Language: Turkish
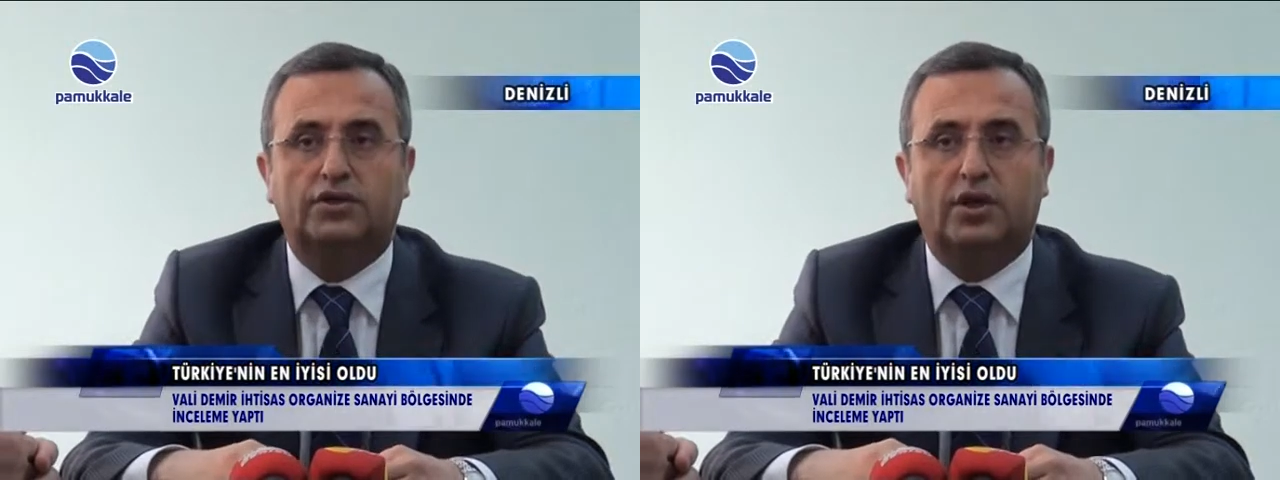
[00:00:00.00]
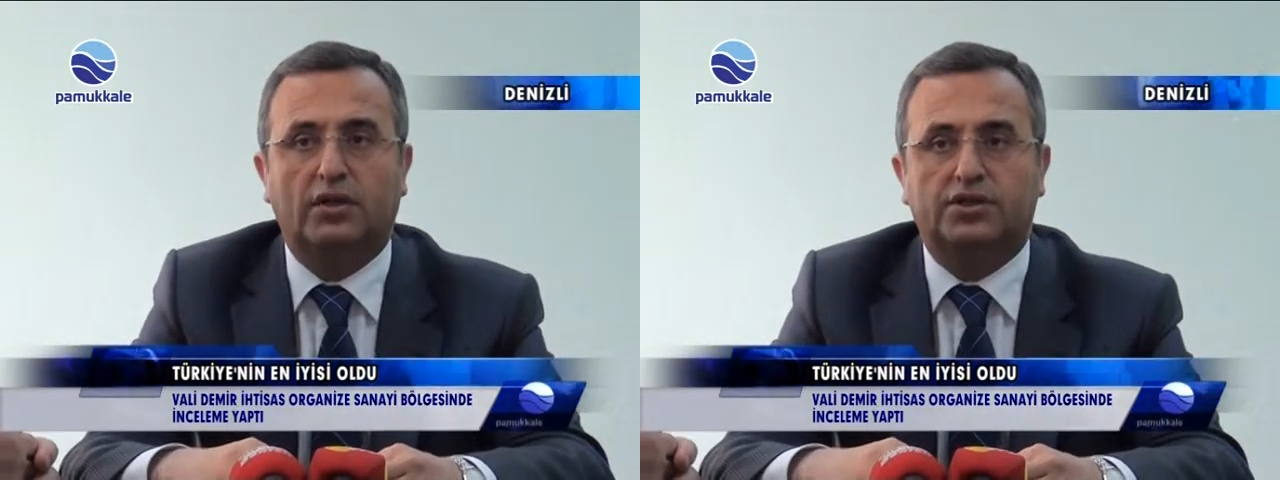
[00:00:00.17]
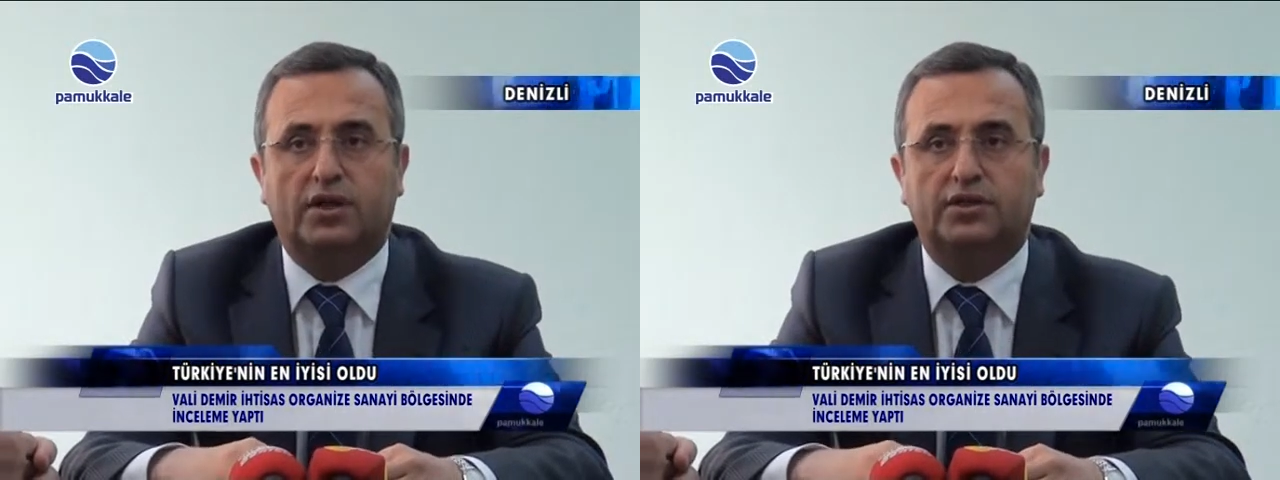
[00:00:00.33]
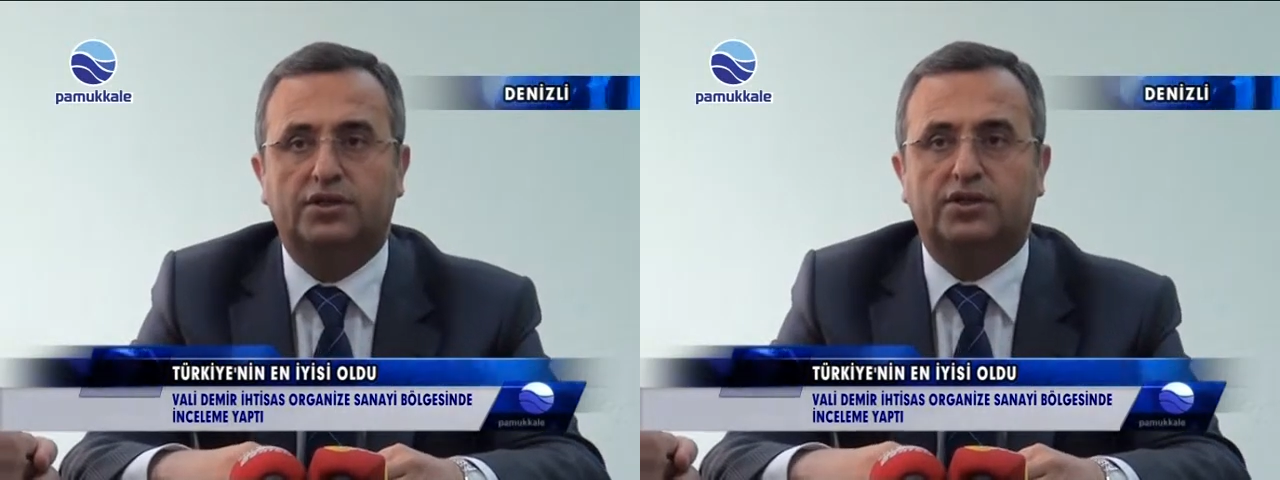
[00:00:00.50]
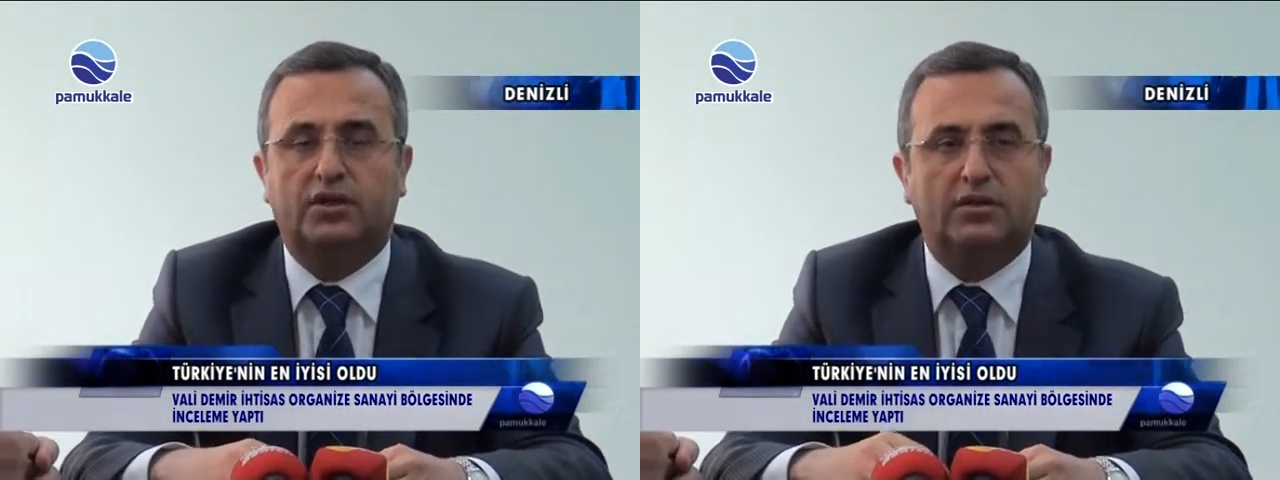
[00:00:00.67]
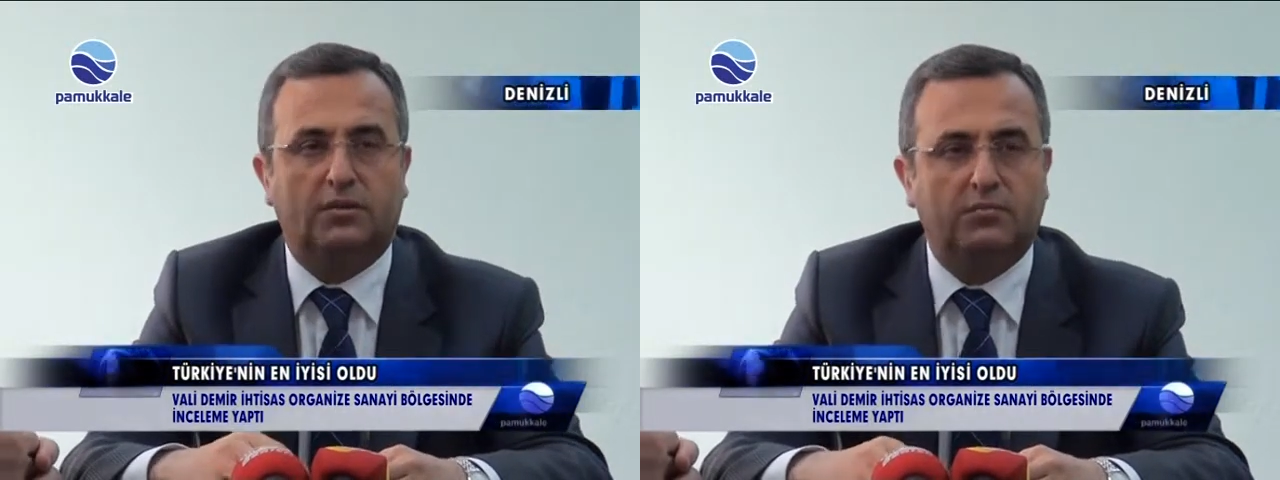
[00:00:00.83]
çalışan
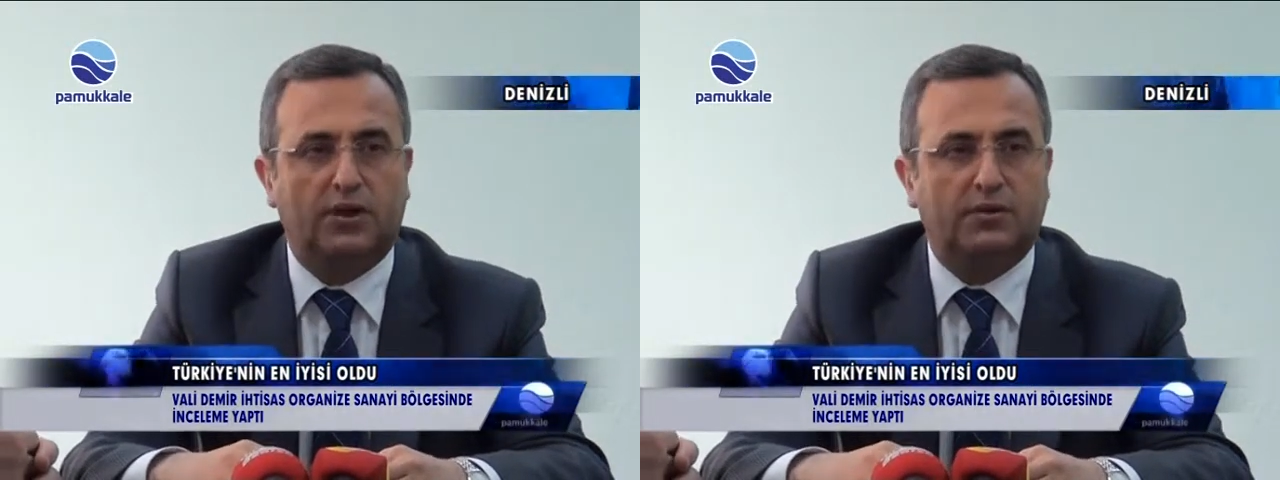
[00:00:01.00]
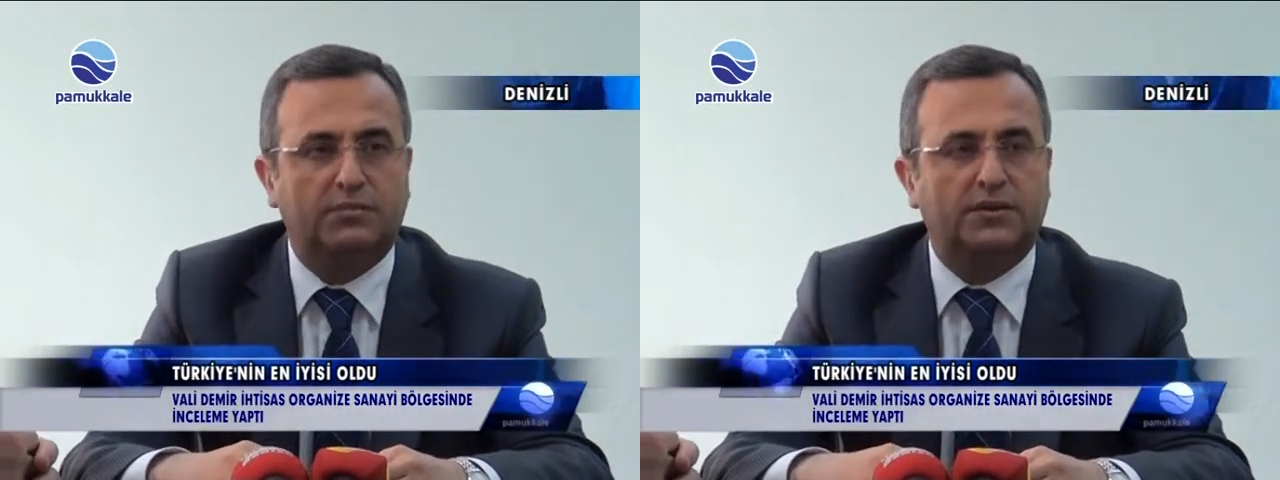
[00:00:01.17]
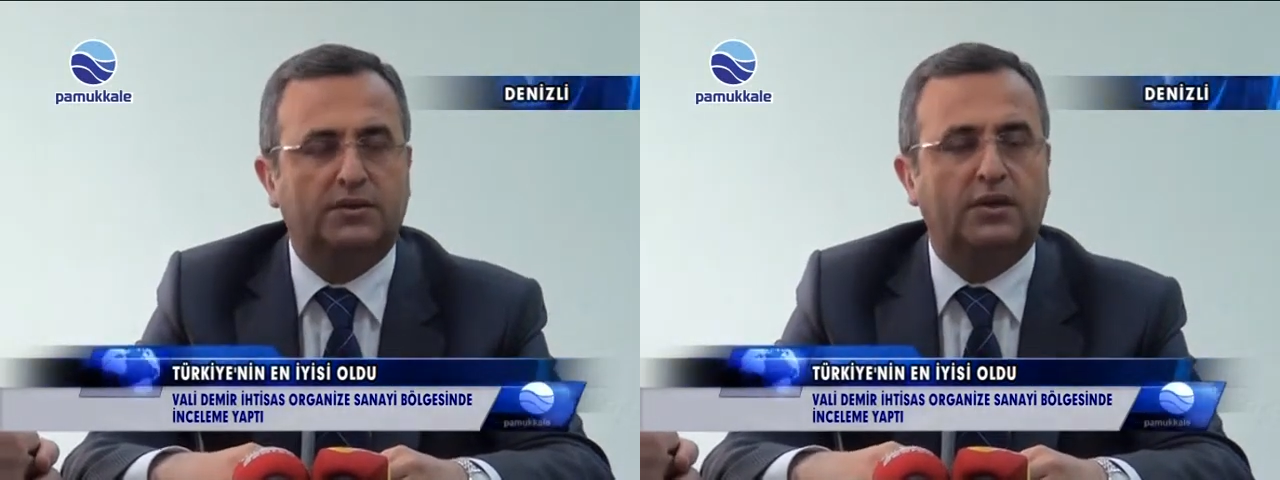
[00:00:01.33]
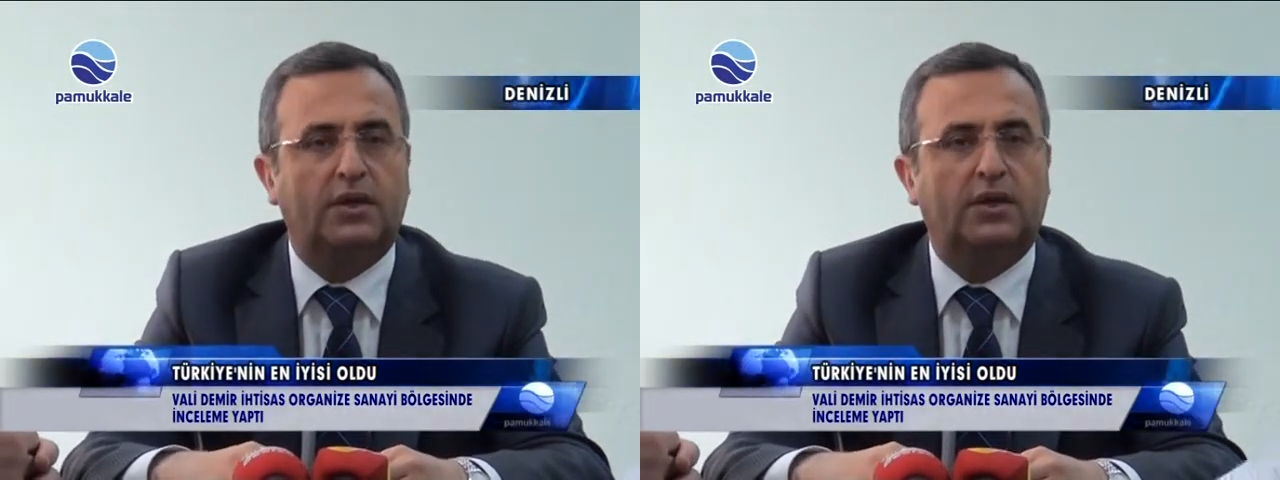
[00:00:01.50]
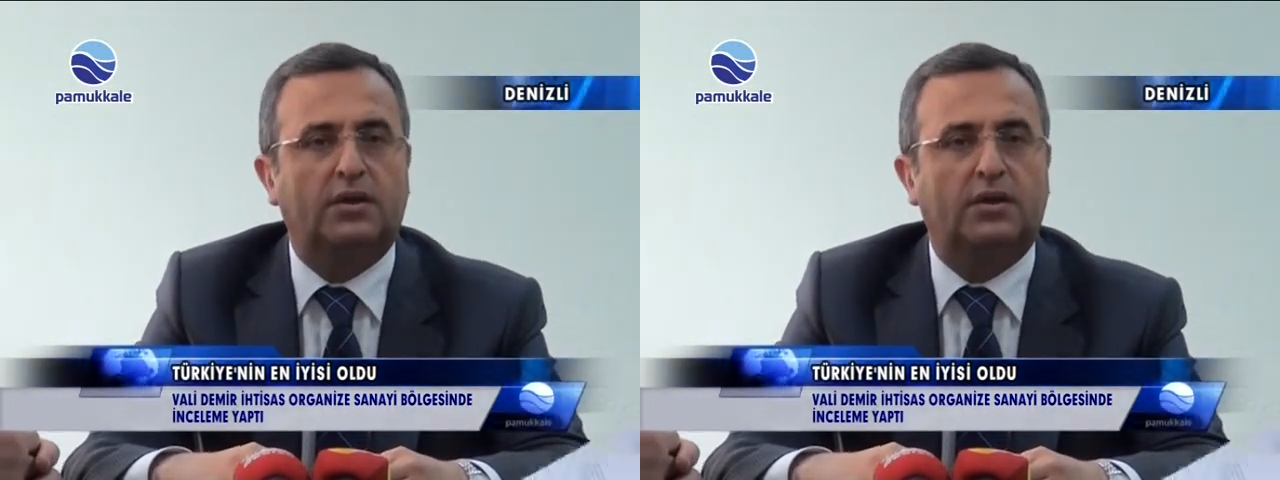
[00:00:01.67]
iş adamlarımız